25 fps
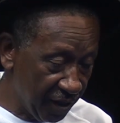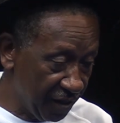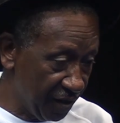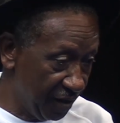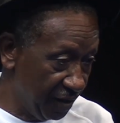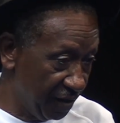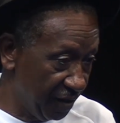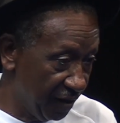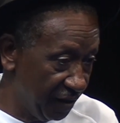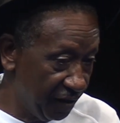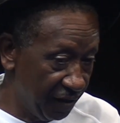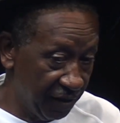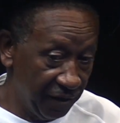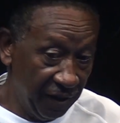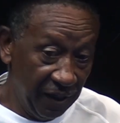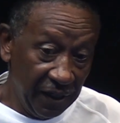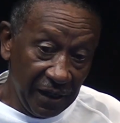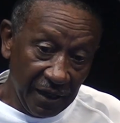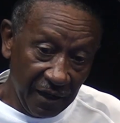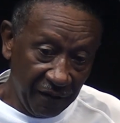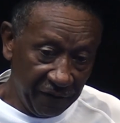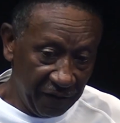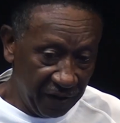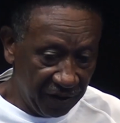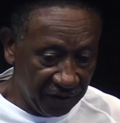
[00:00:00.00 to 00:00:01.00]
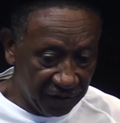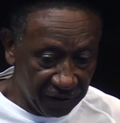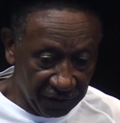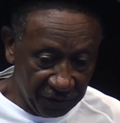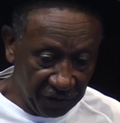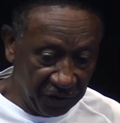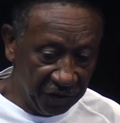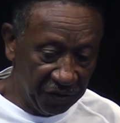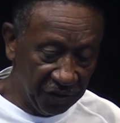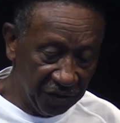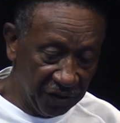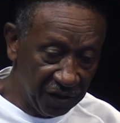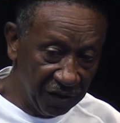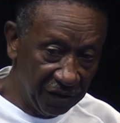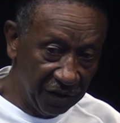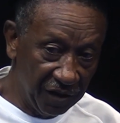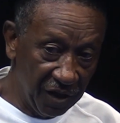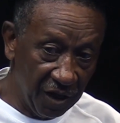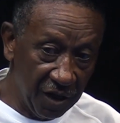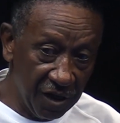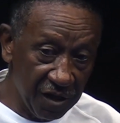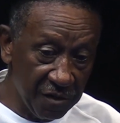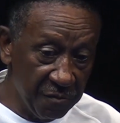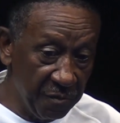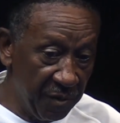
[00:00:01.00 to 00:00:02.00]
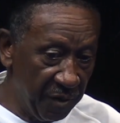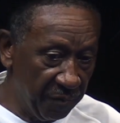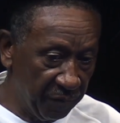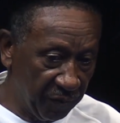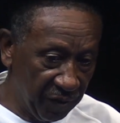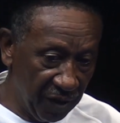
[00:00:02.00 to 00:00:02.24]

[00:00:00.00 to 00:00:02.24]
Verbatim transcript: t'avais une sévérité dedans et même